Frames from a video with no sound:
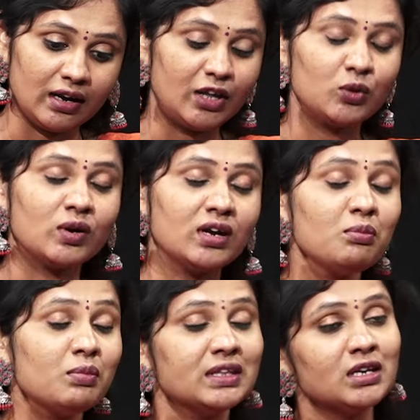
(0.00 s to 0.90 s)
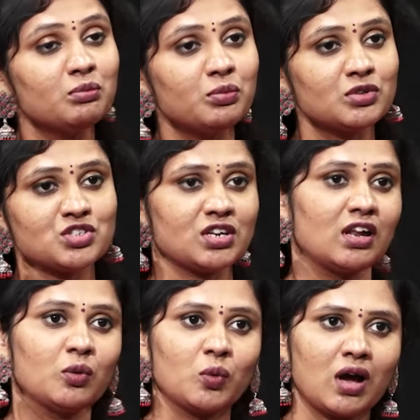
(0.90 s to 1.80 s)
లేదు అంటే బెదిరింపు
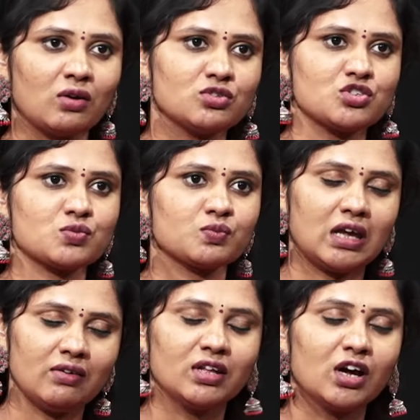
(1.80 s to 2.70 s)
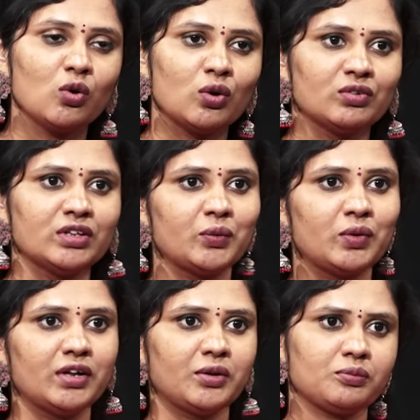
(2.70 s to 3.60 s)
చర్యలకు కావచ్చు ఏ విధంగా లోనవుతారు అంటారు